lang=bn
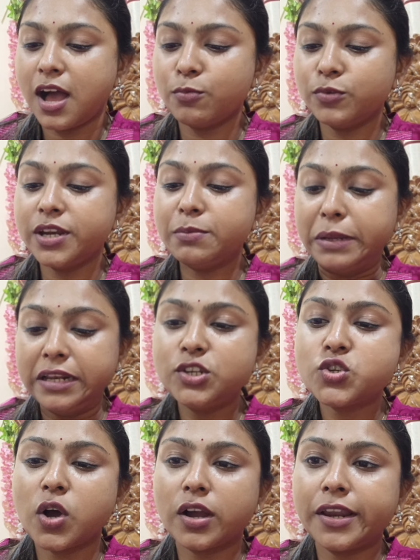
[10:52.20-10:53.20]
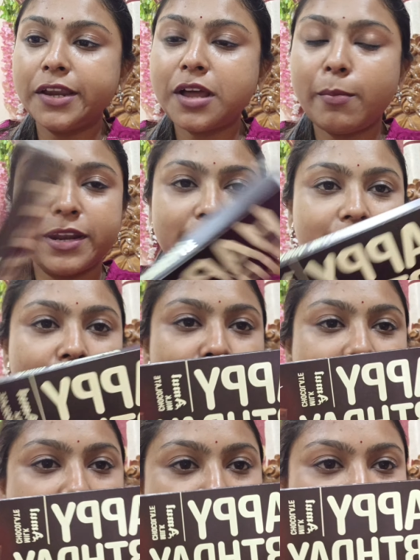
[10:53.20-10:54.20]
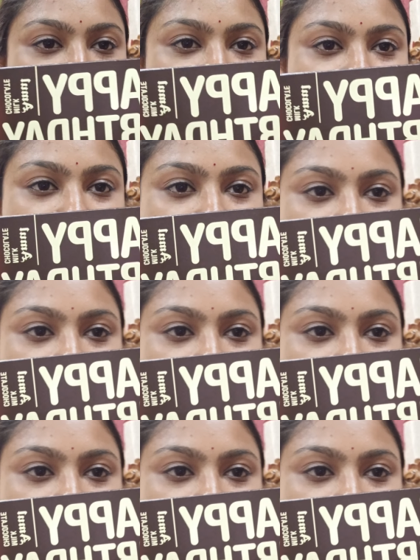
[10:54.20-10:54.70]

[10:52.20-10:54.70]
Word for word: আমুলের মিল্ক চকলেট আবার এখানে আবার হ্যাপি বার্থডে